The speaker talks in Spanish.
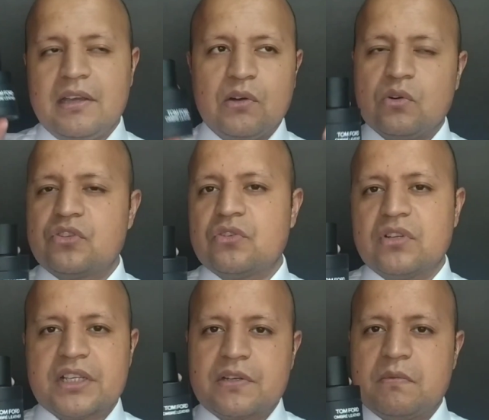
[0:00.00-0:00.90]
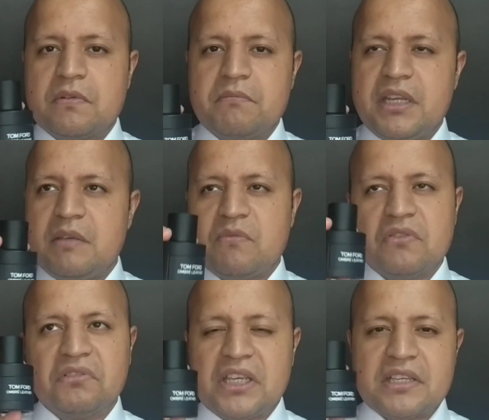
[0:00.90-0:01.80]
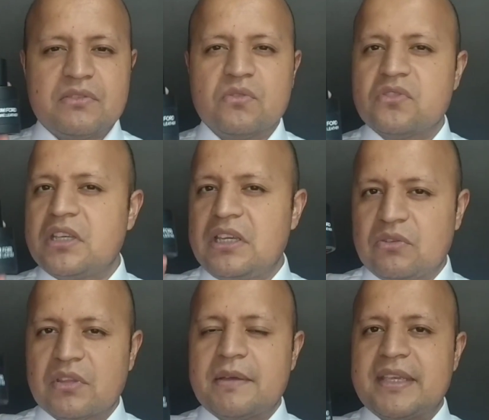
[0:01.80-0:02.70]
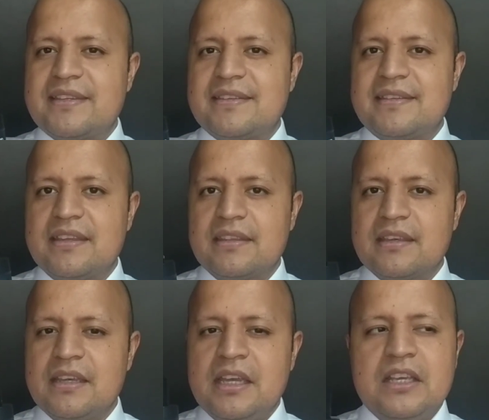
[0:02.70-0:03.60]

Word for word: 8 horas como mínimo, 10, 12 y todavía se siente.